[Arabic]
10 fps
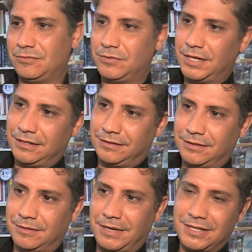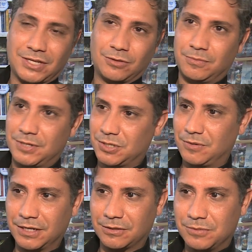واحد ما عادش عنده برشا
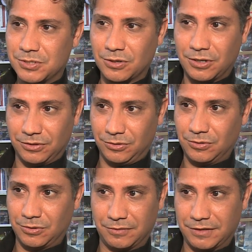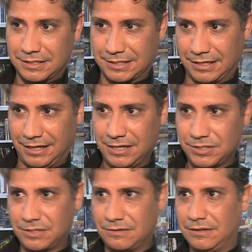وقت باش يقعد يدور ويفركس على
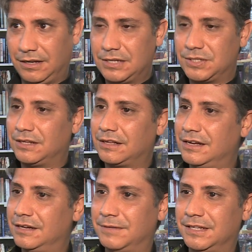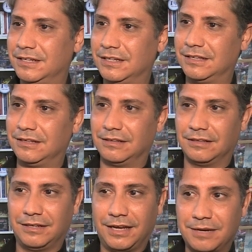حاجه الحاجه يلقاها معناها
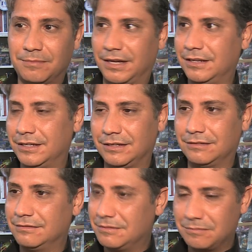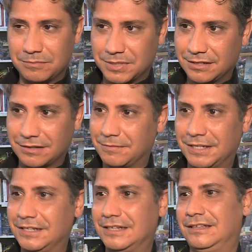اللي حاب عليها بزر
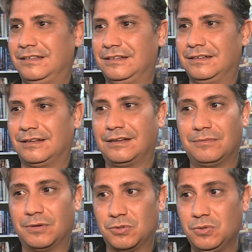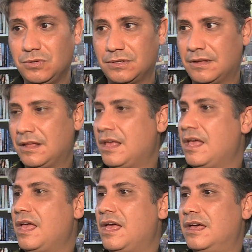معناها يلقاها موجود
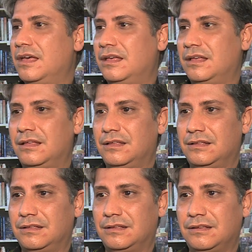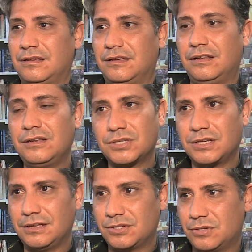آه
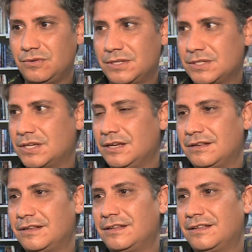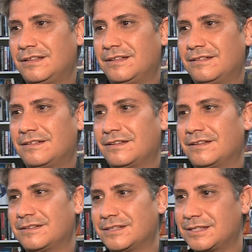الاشكال شنو الاشكال آه
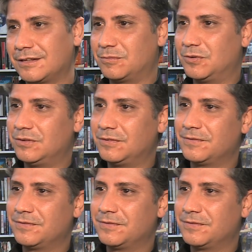نصطدموا